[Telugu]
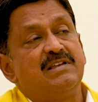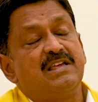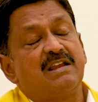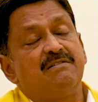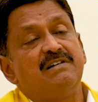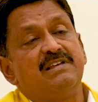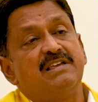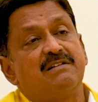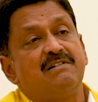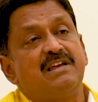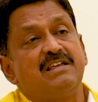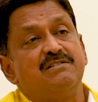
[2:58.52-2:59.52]
ఇరవై
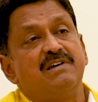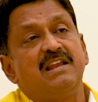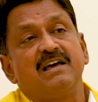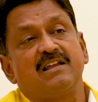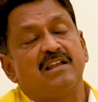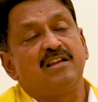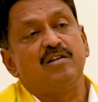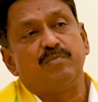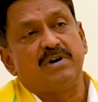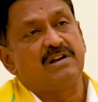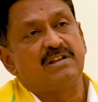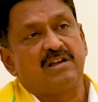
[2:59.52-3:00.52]
ఇరవై ఐదు వేల ఎకరాల్లో
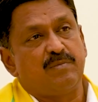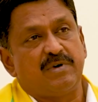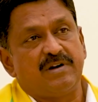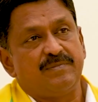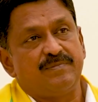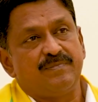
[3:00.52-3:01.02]
పంటను కాపాడాం